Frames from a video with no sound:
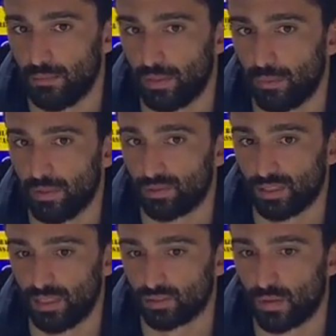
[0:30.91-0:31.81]
però penso
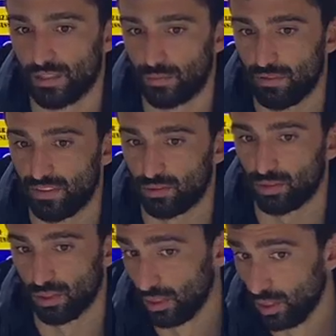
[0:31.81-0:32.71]
che la squadra abbia
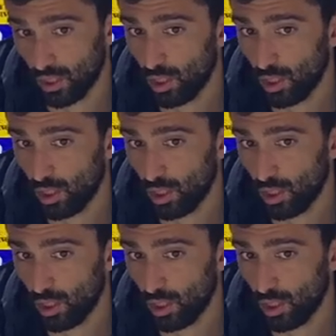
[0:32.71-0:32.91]
fatto